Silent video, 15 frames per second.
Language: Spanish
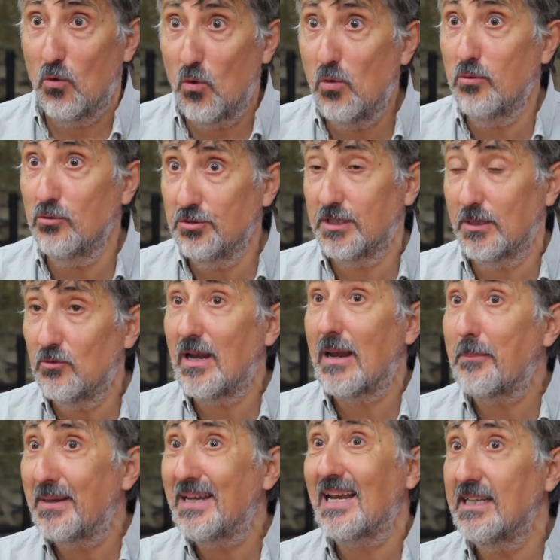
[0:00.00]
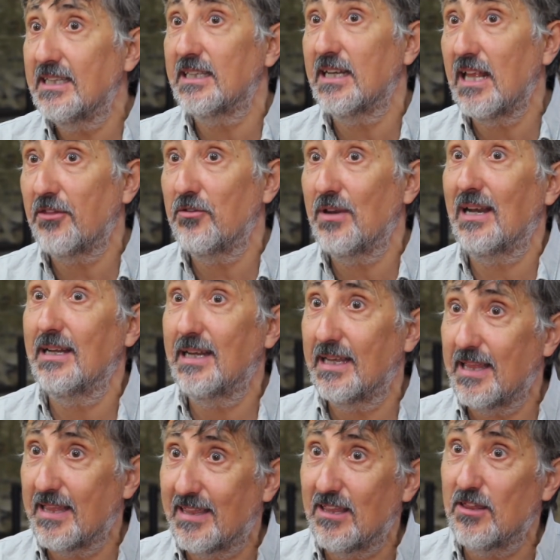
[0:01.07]
hubo un Tribunal Penal Internacional
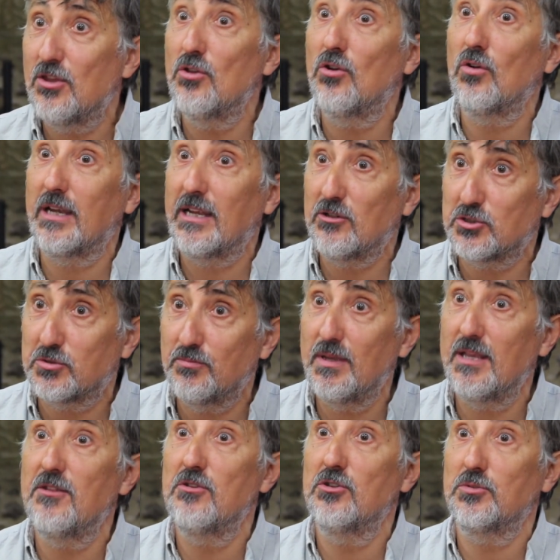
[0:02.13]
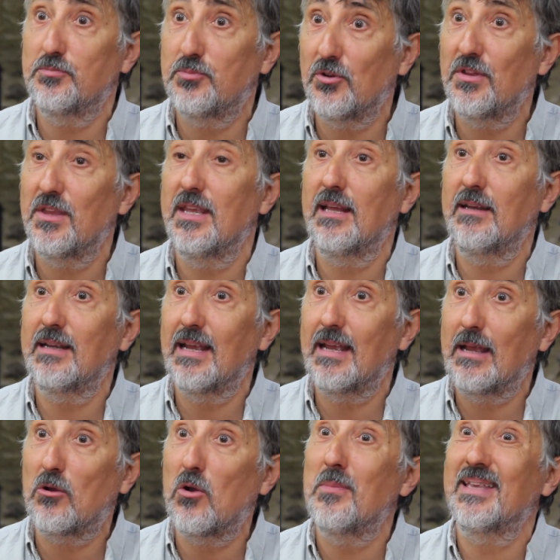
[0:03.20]
que decidió que los medios podían
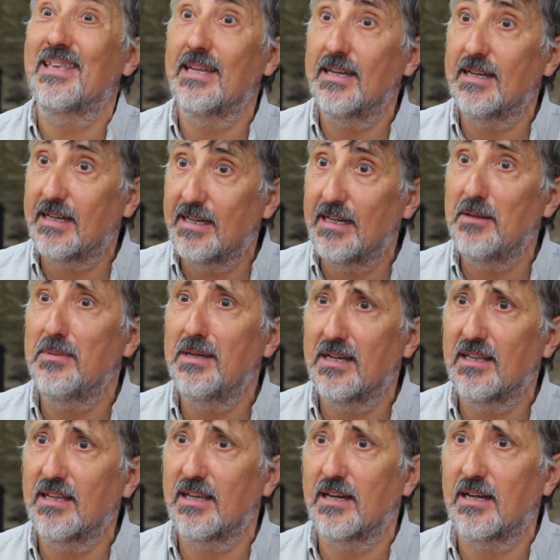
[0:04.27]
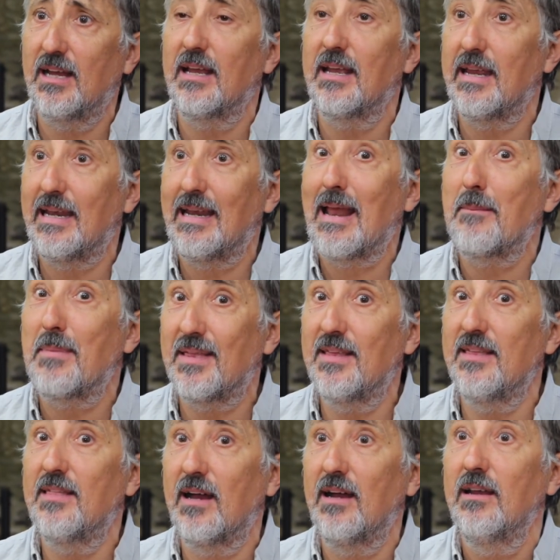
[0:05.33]
cometer crímenes de guerra en la
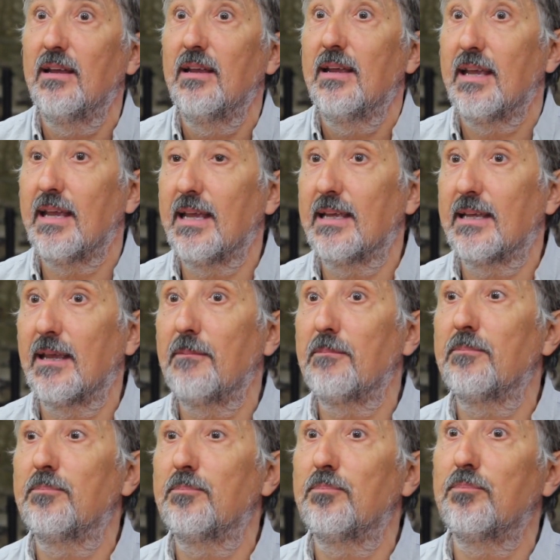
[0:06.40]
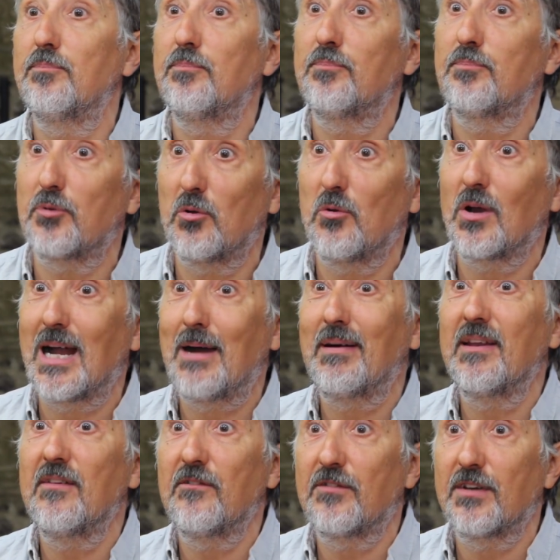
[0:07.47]
medida en que mm,
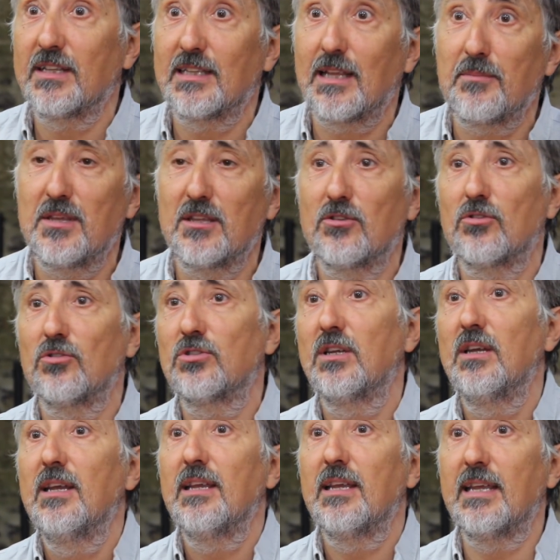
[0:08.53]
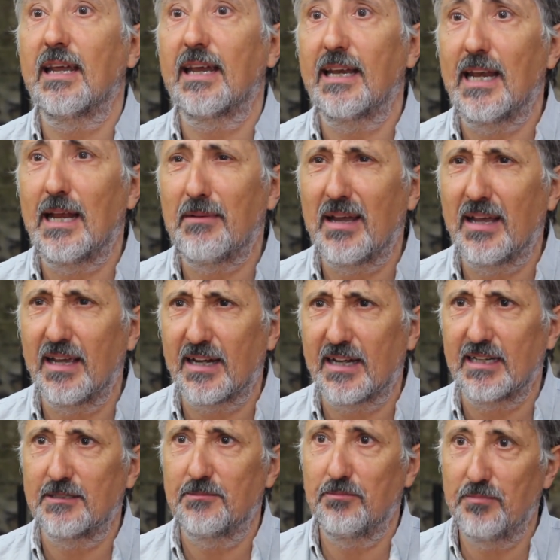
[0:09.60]
provocaban enfrentamientos y generaban
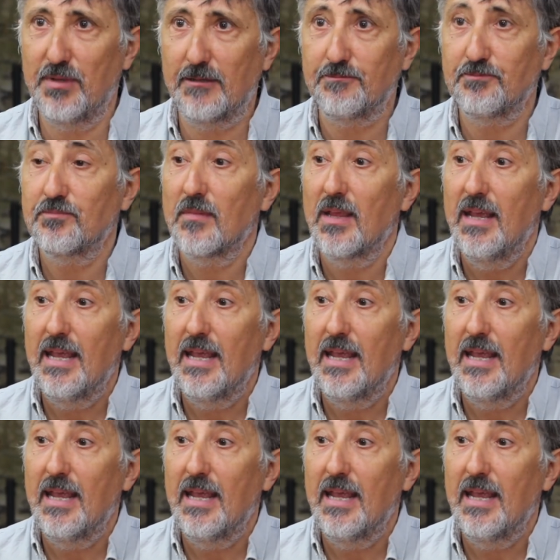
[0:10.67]
guerras. Bien,